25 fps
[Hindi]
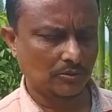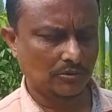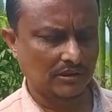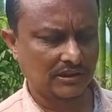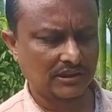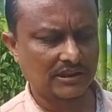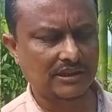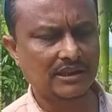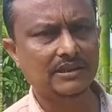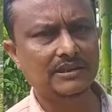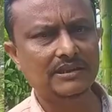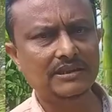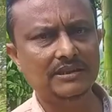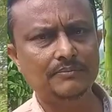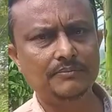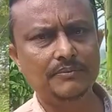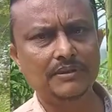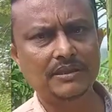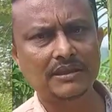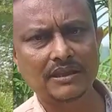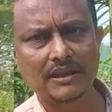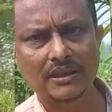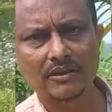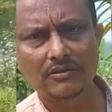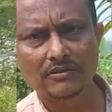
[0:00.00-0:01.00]
बकरी का दिन
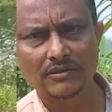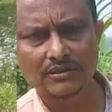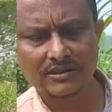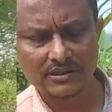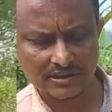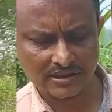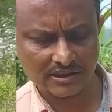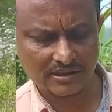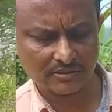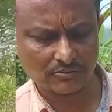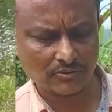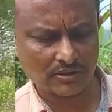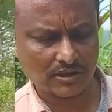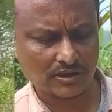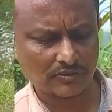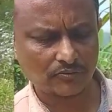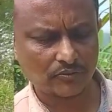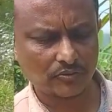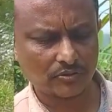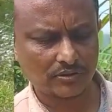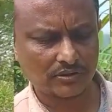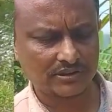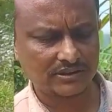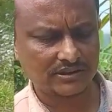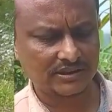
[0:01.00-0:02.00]
में काउंट किया
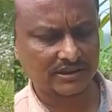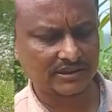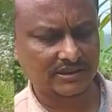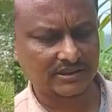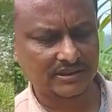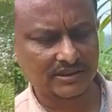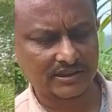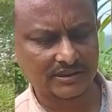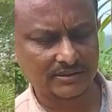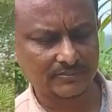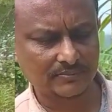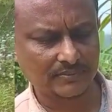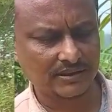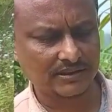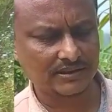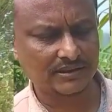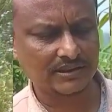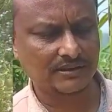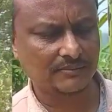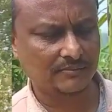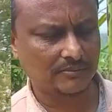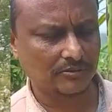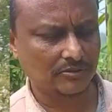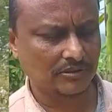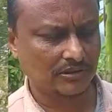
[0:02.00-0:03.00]
146 डेज में
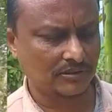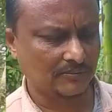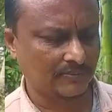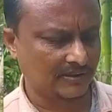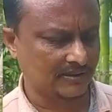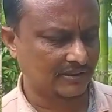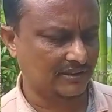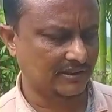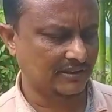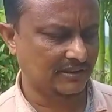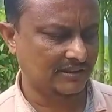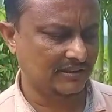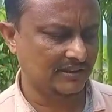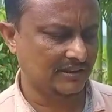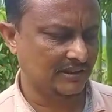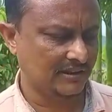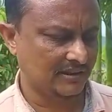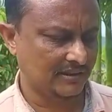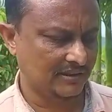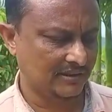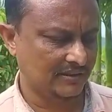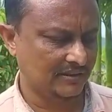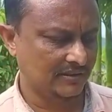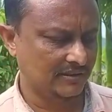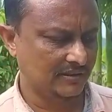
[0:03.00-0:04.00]
ये बकरी बच्चा दिया
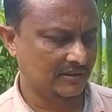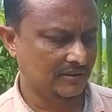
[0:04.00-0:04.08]
है